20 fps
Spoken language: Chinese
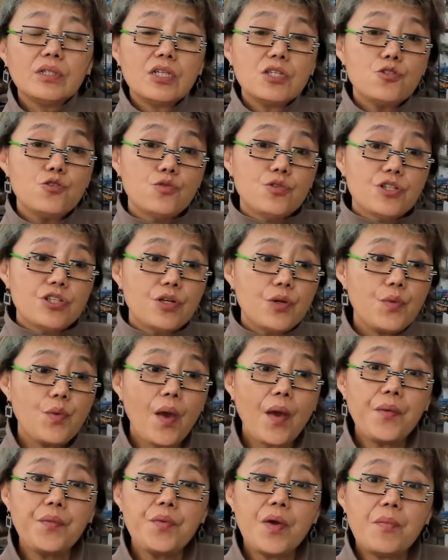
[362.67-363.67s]
呢，就是
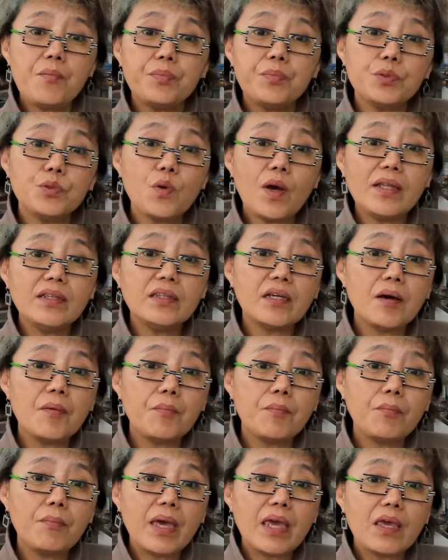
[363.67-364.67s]
源源不断的
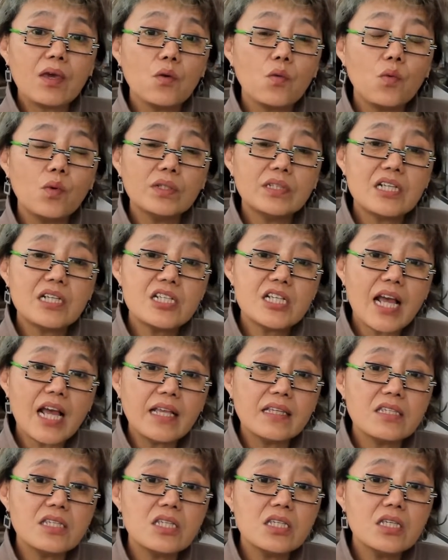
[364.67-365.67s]
美国的
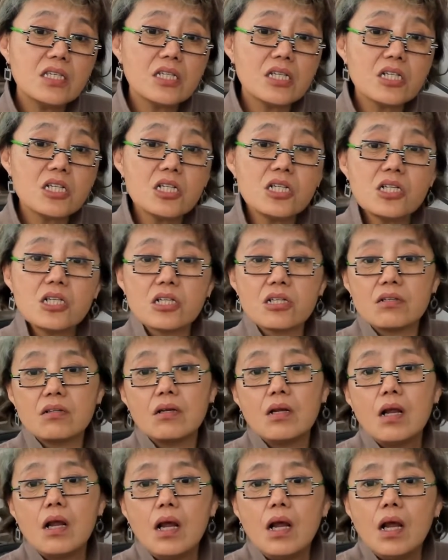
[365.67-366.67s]
战机的支持。
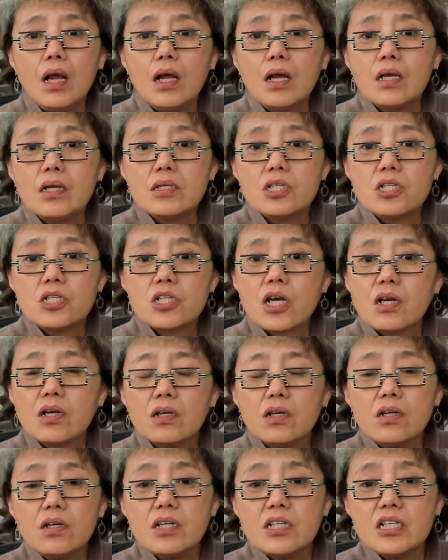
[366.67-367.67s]

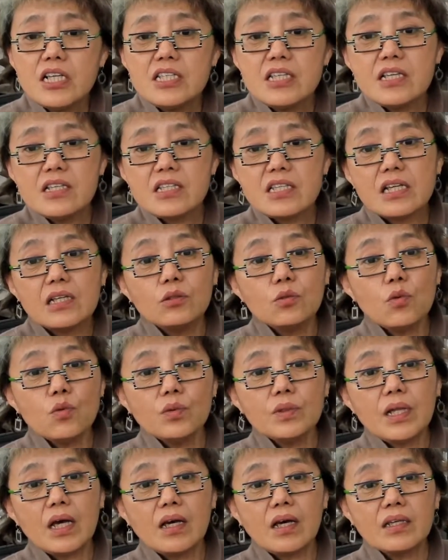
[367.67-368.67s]
整个这些行
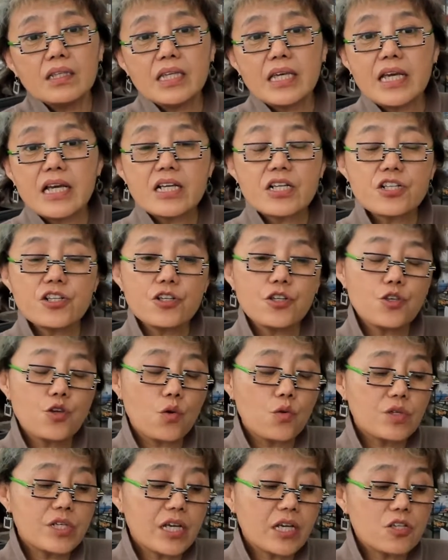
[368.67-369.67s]
动呢，也是
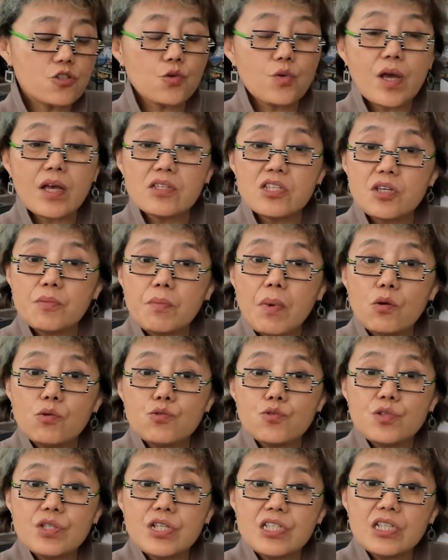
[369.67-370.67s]
由这个中央情报
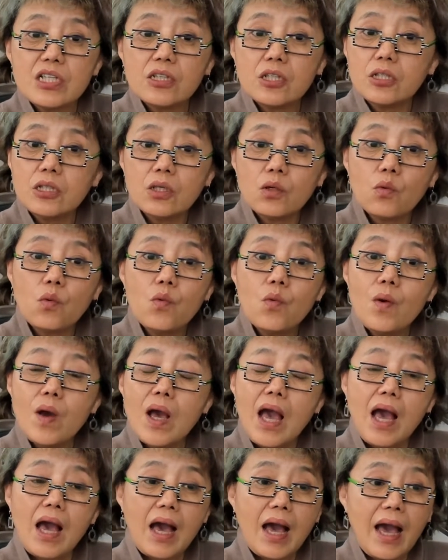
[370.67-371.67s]
局这些特工，
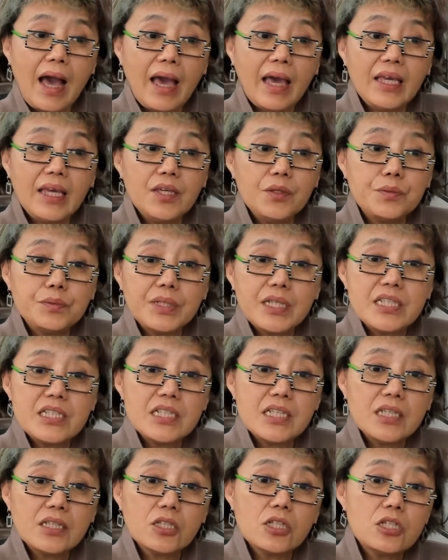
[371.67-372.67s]
还有那
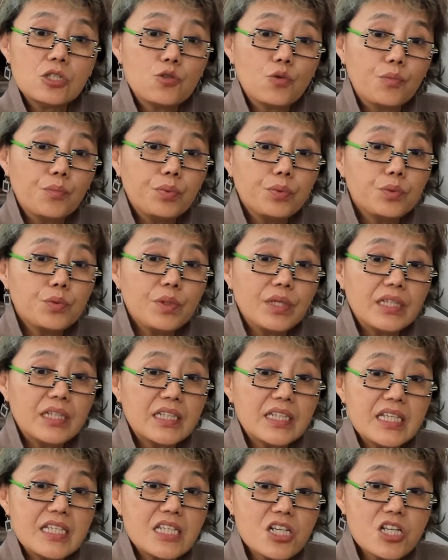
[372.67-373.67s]
些特种部队的
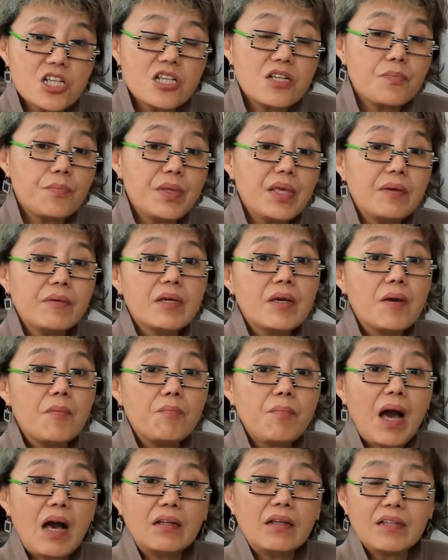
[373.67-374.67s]
那些士兵
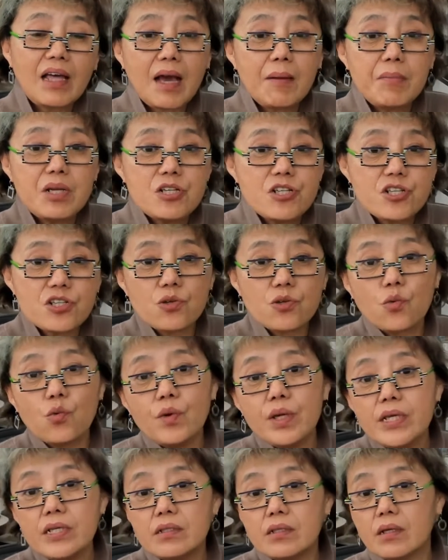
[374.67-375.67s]
帮他们指
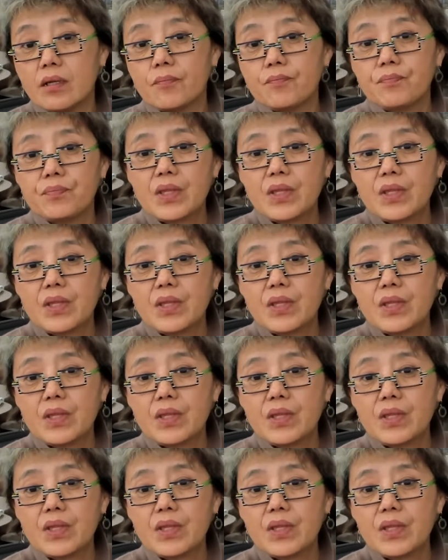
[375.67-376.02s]
挥着呢。